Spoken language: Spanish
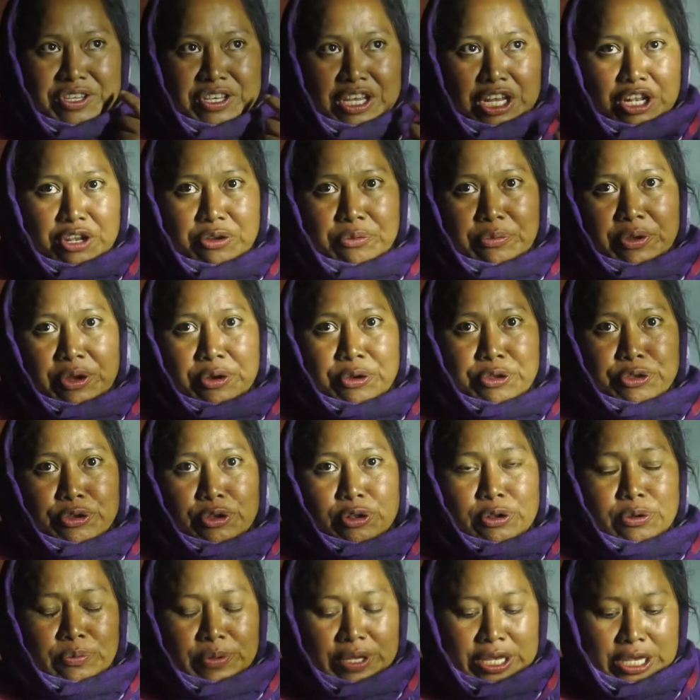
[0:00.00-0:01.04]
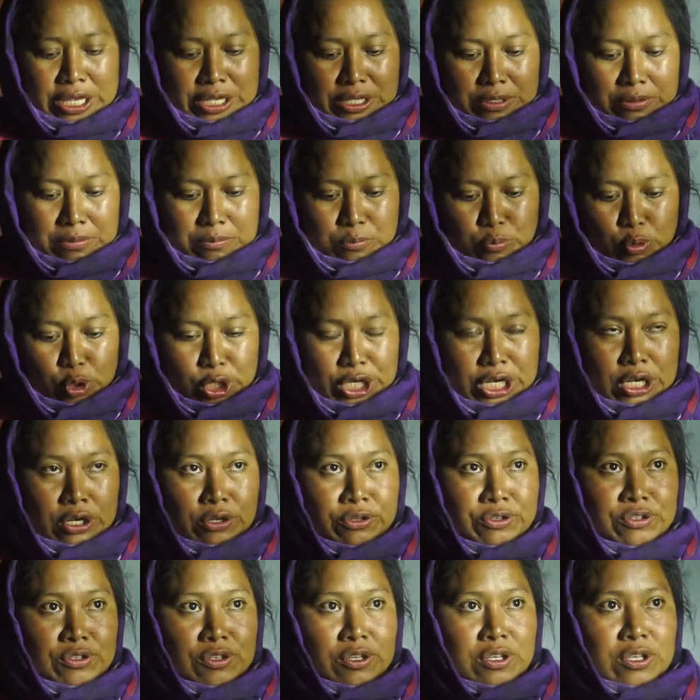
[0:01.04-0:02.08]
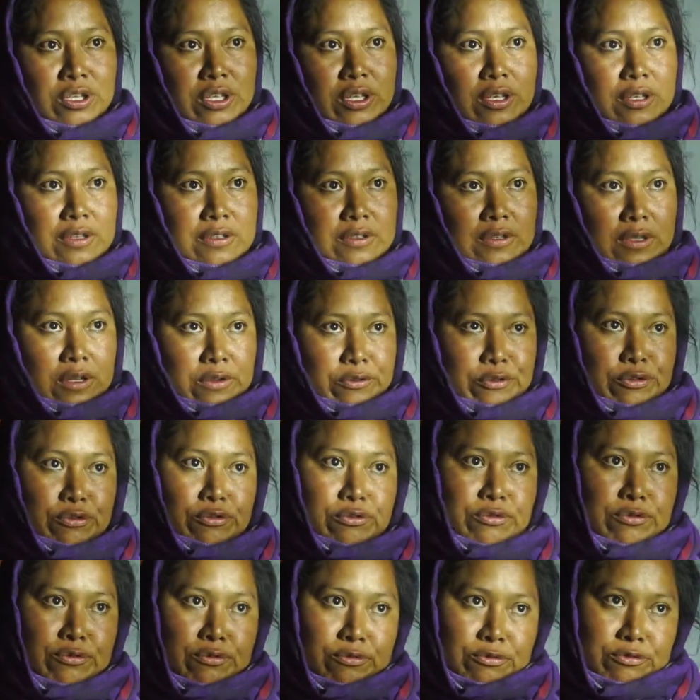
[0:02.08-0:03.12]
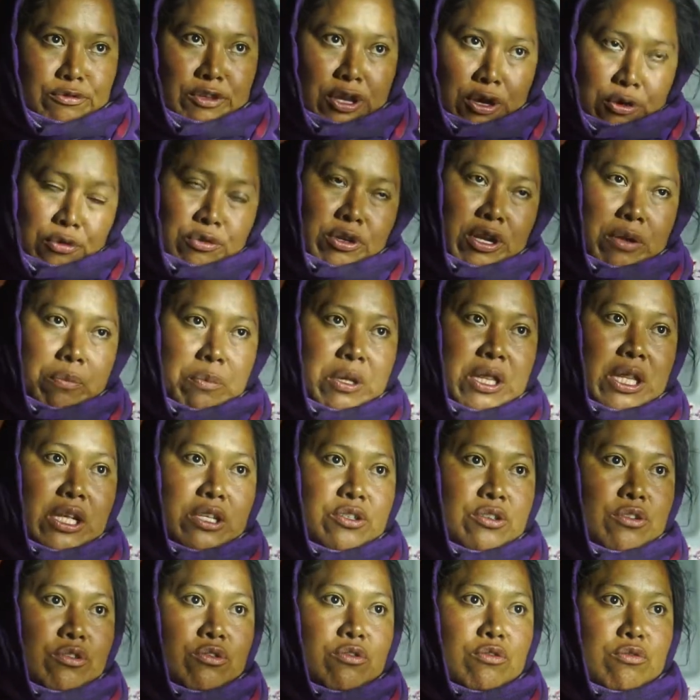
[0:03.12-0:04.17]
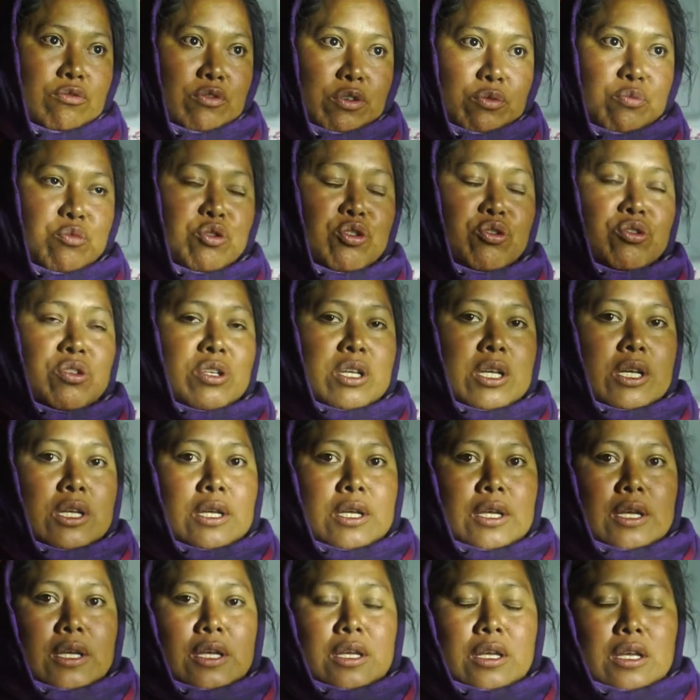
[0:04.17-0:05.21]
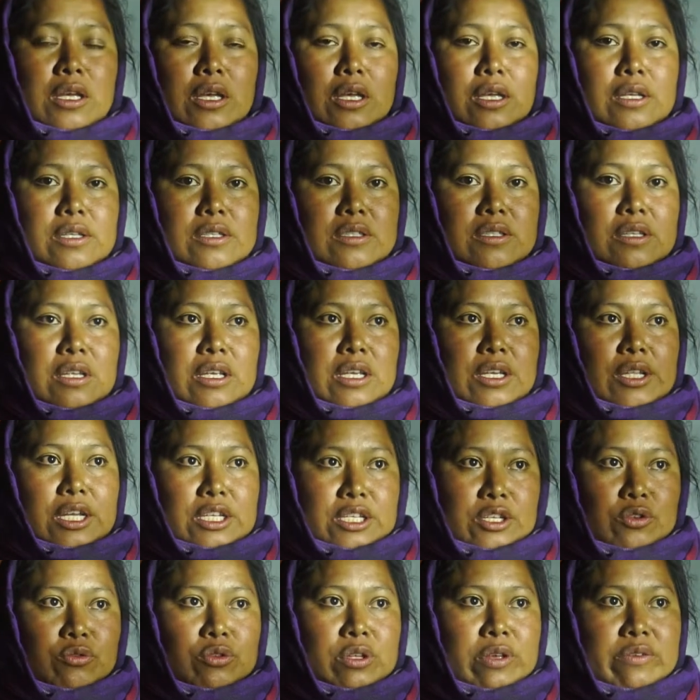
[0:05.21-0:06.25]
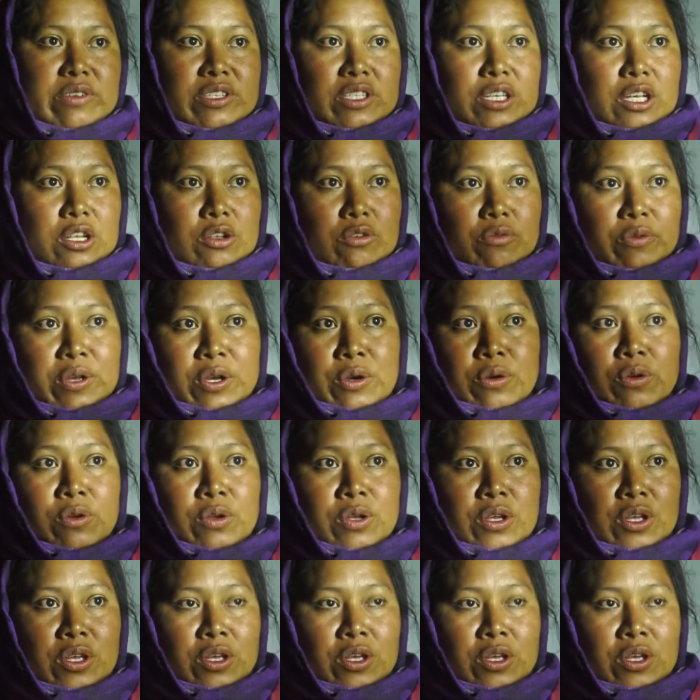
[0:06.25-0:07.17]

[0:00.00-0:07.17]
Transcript: vez que lo veo, yo lo vi en Morelos, este, nos llegó una invitación, fuimos, este, es la segunda vez que lo veo.